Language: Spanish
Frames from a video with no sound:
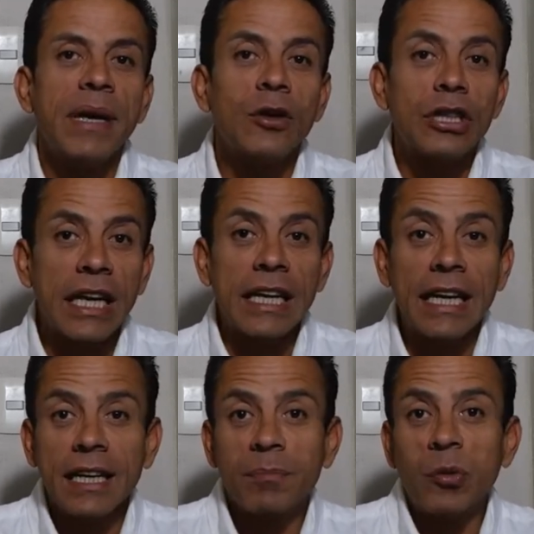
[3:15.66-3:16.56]
Pero
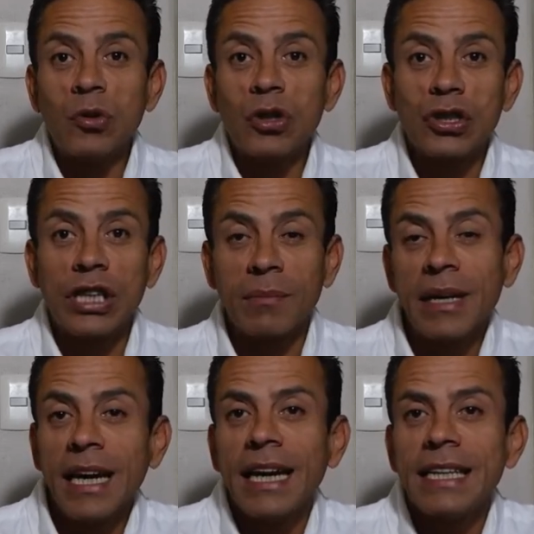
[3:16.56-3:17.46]
tener puntos
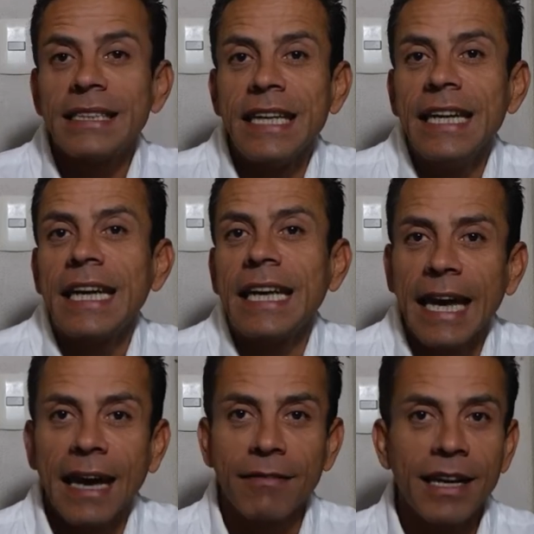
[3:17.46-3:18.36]
terminales tiene
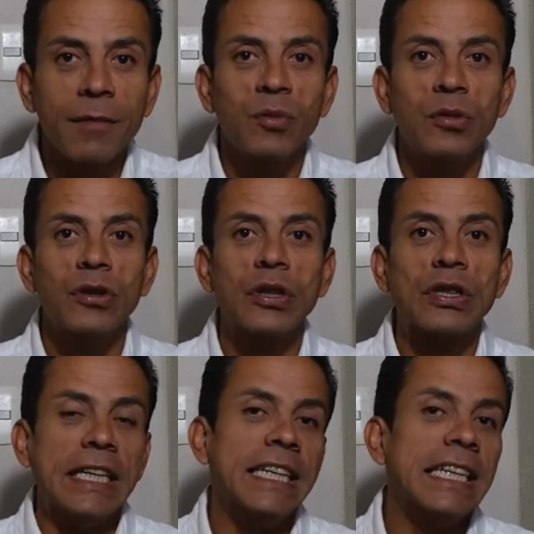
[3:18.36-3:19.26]
que haber
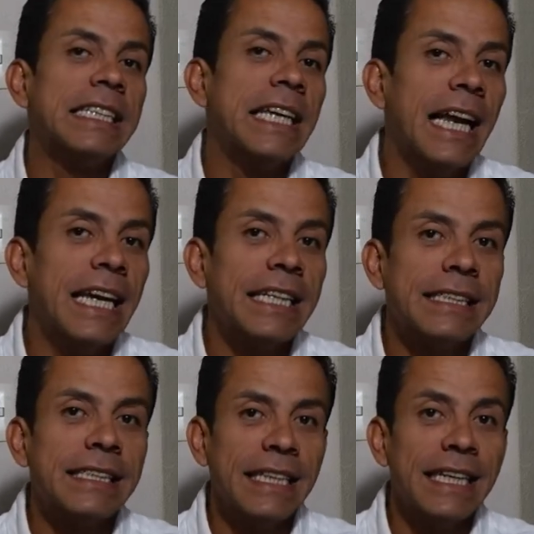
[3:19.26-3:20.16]
puntos
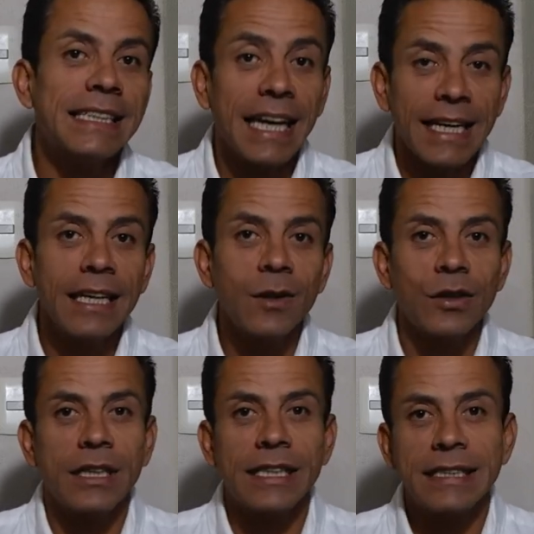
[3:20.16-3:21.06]
iniciales, y es ahí
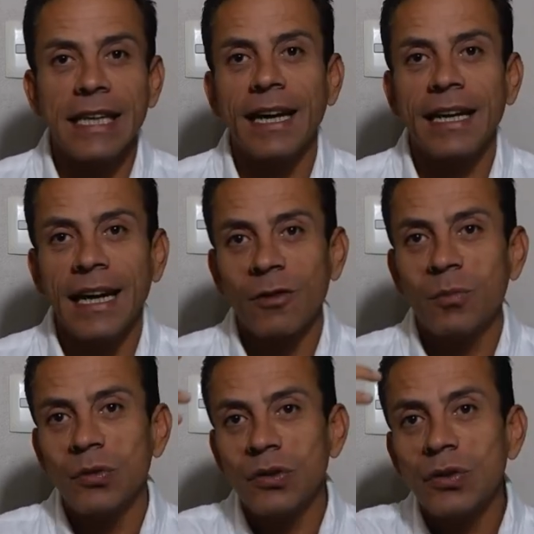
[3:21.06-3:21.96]
donde está la
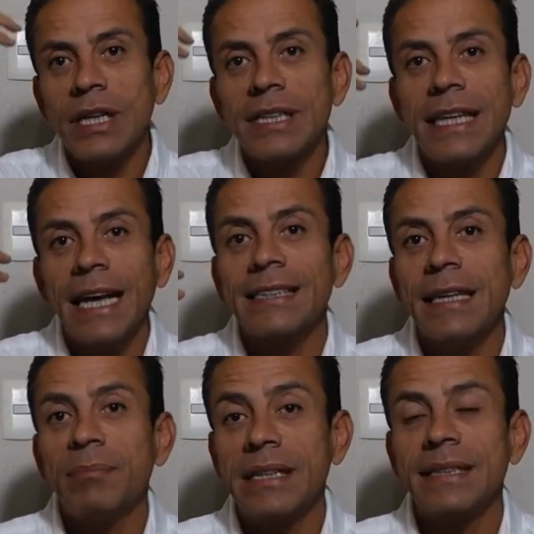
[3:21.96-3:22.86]
acupuntura, se
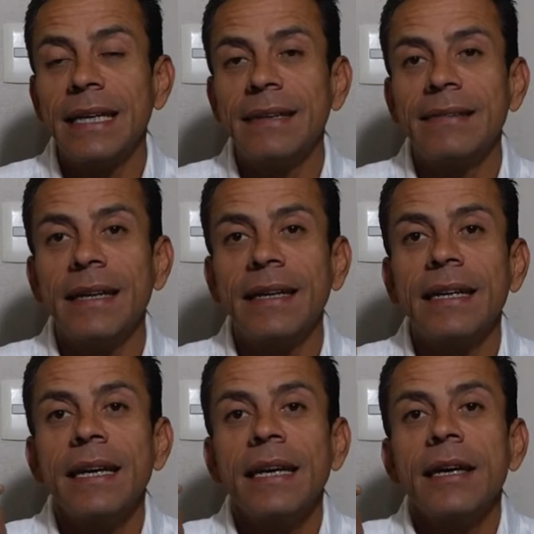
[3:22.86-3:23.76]
hace presente.
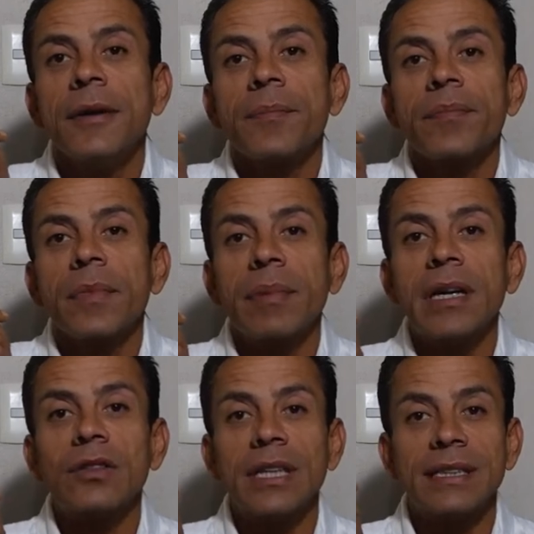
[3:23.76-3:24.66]

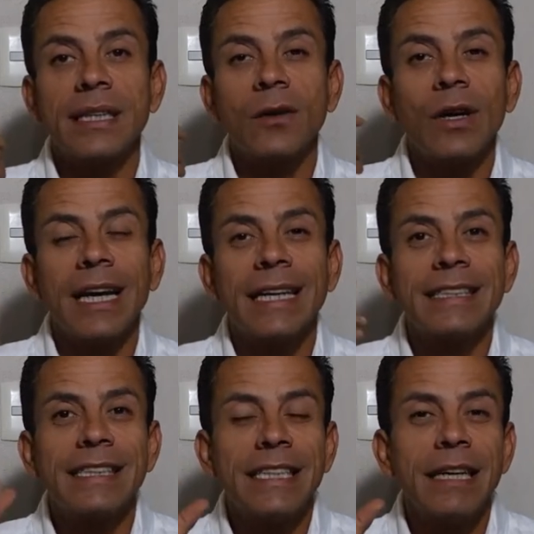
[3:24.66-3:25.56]
Pero se hace con
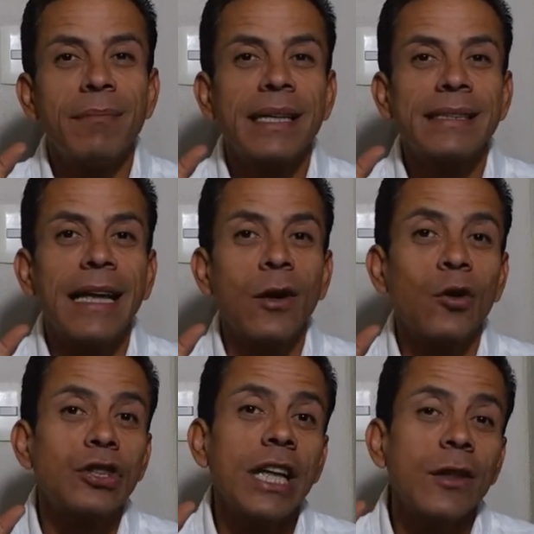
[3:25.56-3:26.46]
las yemas de
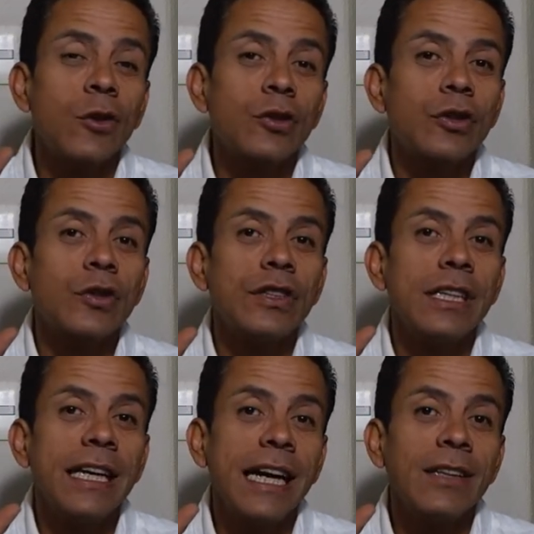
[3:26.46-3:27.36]
los dedos,
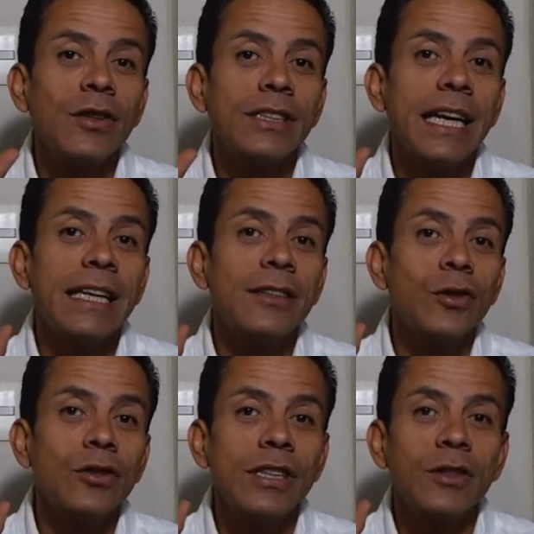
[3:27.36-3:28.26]
considerándose
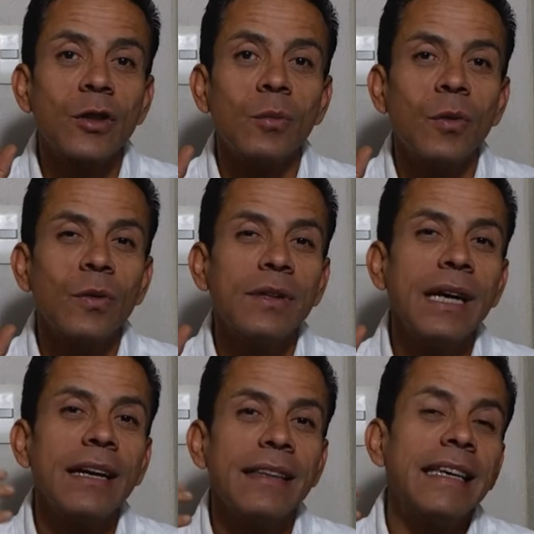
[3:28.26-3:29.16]
entonces como
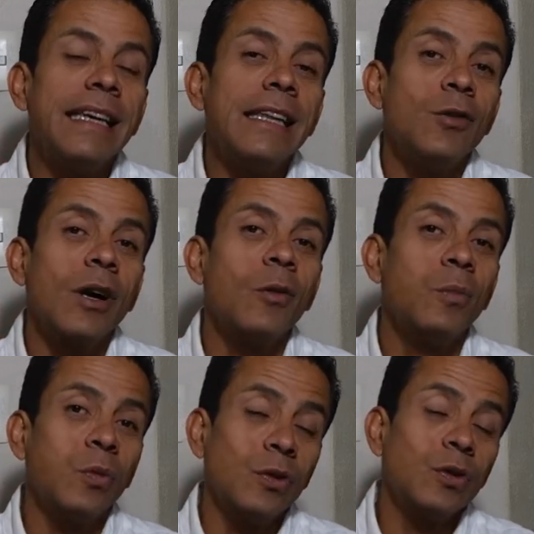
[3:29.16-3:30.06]
una
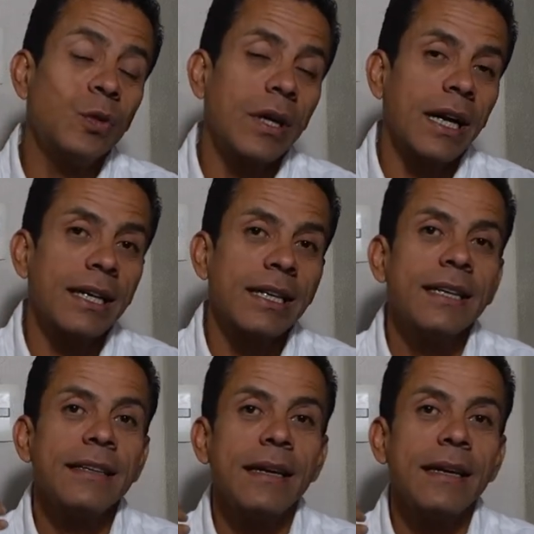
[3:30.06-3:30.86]
digitoacupuntura,